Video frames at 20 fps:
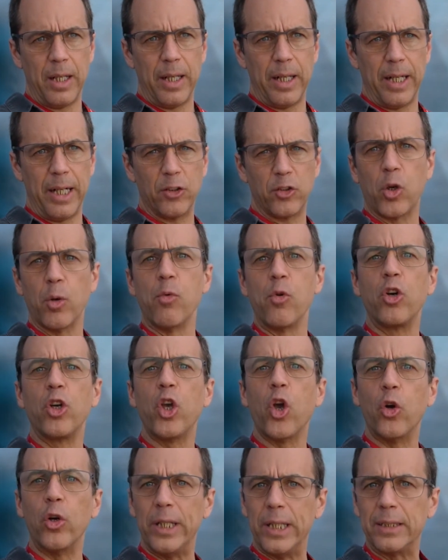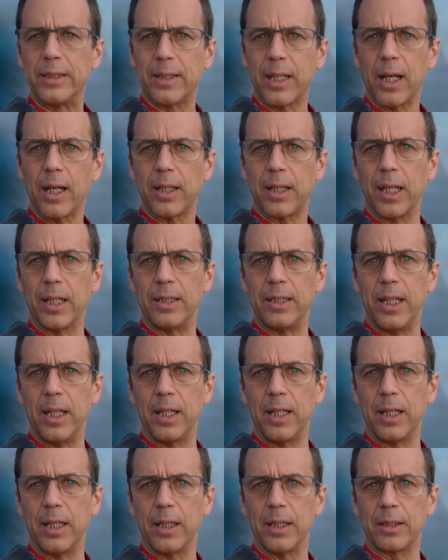Eres como un guionista que
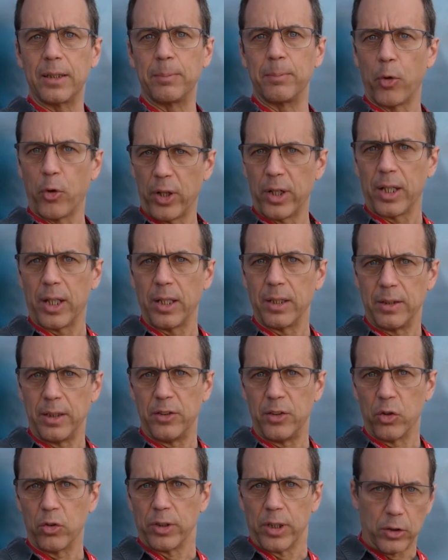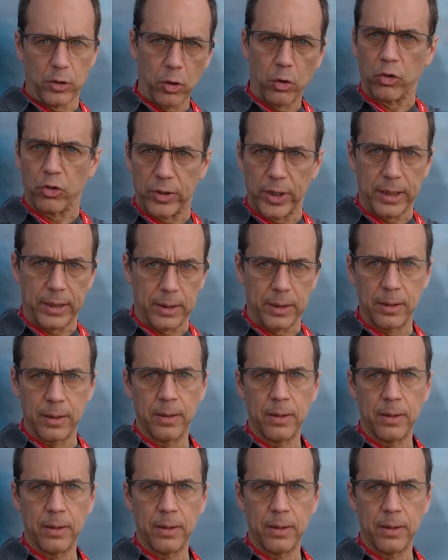tiene poder de decisión dentro de un set.